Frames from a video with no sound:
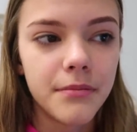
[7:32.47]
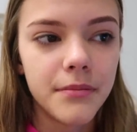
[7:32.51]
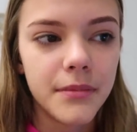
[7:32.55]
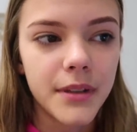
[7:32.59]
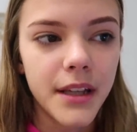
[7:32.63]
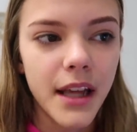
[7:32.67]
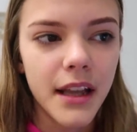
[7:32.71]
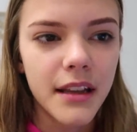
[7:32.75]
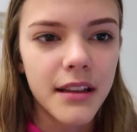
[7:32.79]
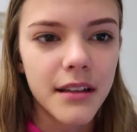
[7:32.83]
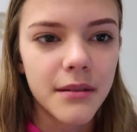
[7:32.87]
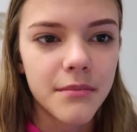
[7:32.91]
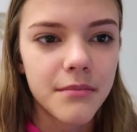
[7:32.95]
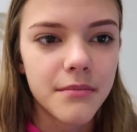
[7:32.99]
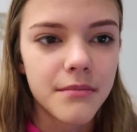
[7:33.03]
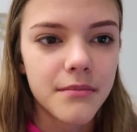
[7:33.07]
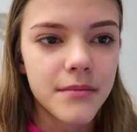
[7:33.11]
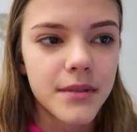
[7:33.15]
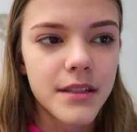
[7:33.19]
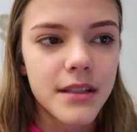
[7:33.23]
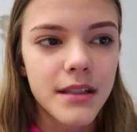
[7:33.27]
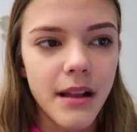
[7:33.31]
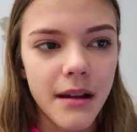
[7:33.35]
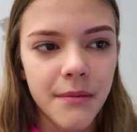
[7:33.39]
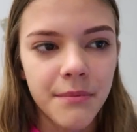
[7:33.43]
jednym
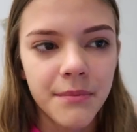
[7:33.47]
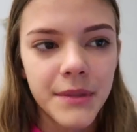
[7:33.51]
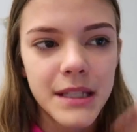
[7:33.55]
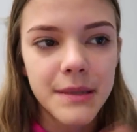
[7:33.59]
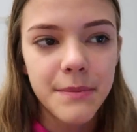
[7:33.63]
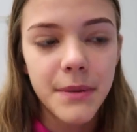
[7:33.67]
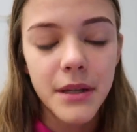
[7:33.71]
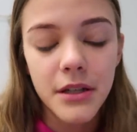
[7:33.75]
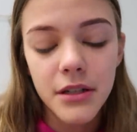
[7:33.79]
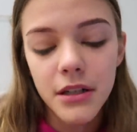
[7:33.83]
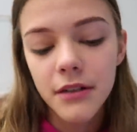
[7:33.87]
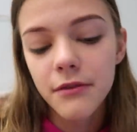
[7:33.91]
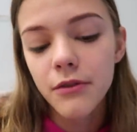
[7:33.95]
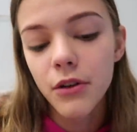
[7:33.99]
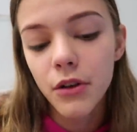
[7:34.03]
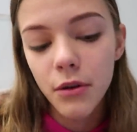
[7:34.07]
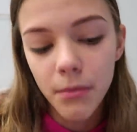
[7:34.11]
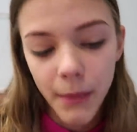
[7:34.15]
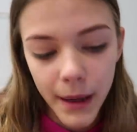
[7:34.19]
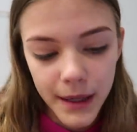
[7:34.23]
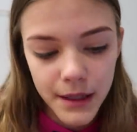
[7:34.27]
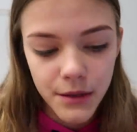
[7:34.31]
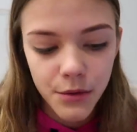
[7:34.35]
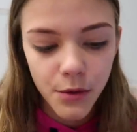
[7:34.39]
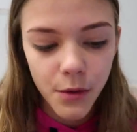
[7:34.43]
z, pierwszych
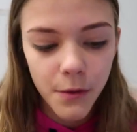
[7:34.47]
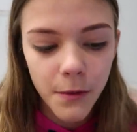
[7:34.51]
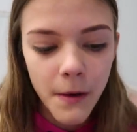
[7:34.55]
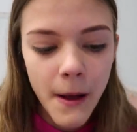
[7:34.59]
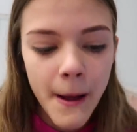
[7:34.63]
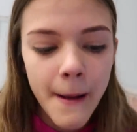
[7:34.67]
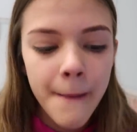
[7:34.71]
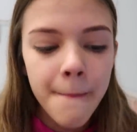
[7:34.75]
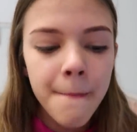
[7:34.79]
vlogmasów.